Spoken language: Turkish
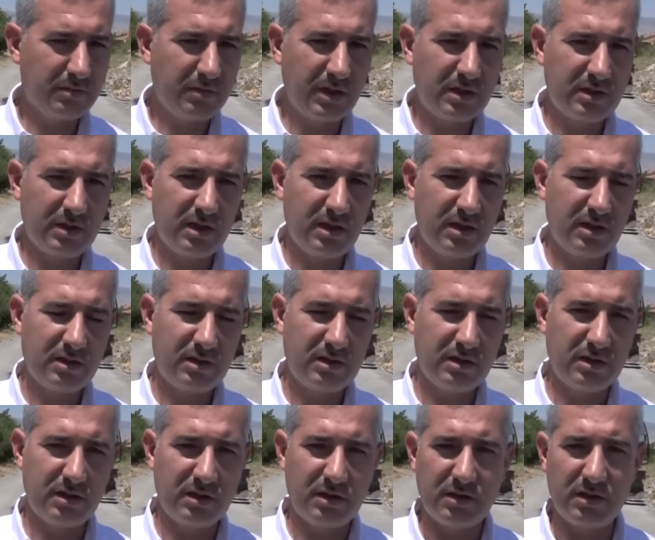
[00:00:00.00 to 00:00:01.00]
Ben de
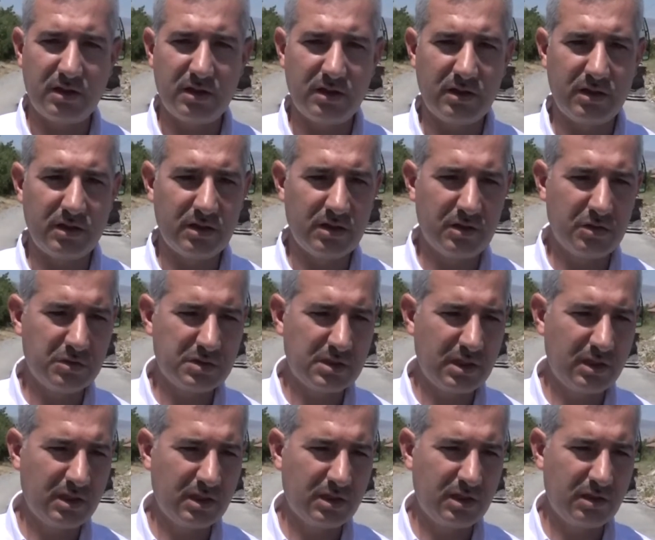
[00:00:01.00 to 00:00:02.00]

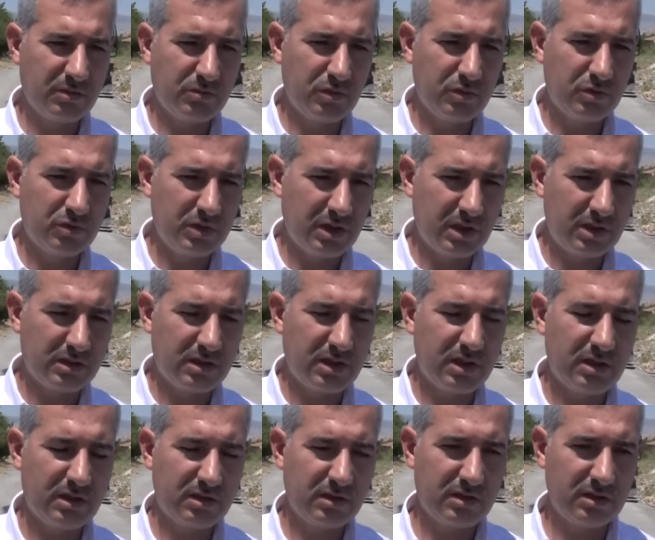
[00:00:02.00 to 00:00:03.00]
özellikle
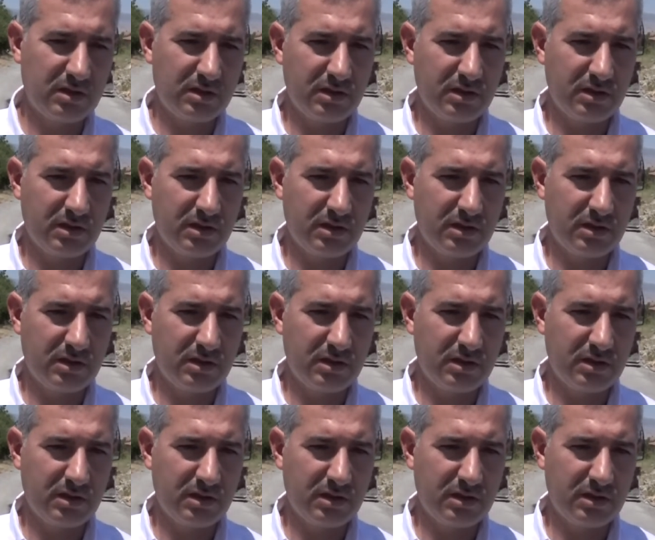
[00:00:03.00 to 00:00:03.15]
bugünlerde